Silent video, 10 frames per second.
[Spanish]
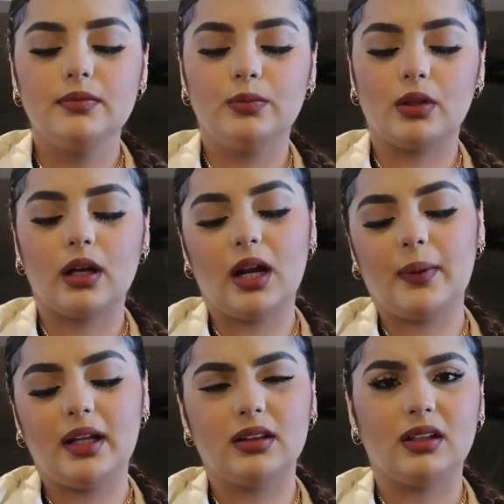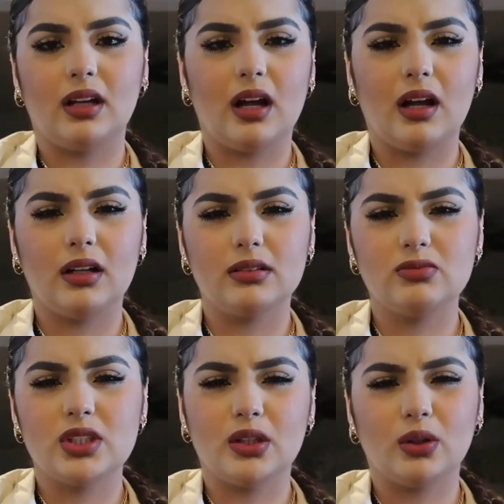Porque la Valentina
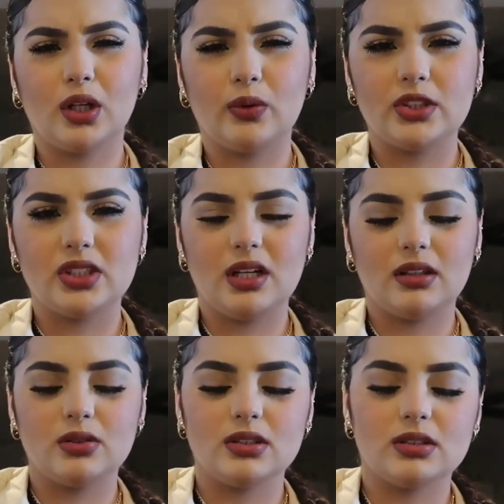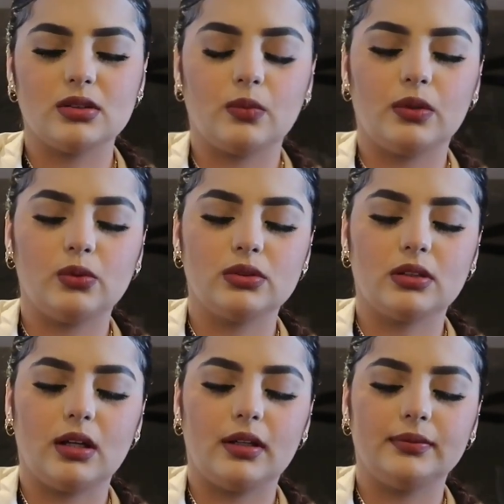siento que no enchila, entonces no me
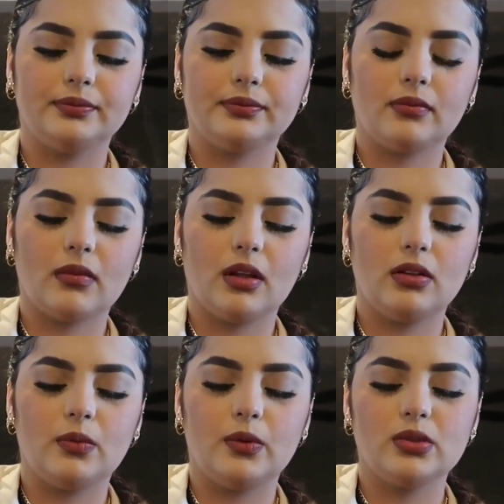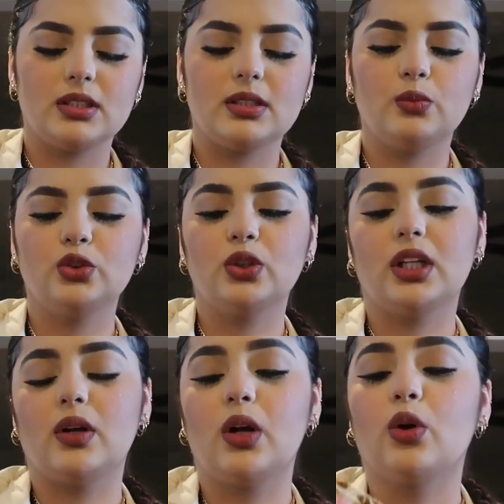gusta no me gusta así mucho y
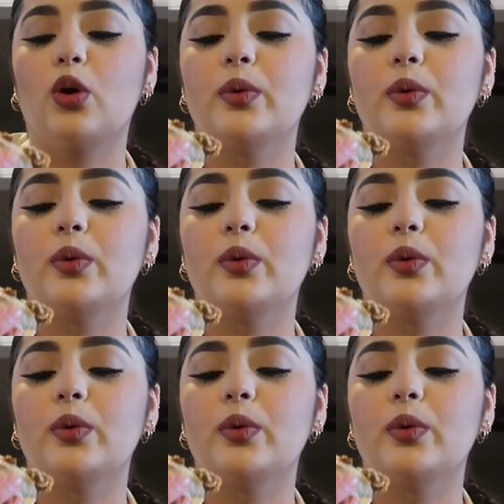quiero algo como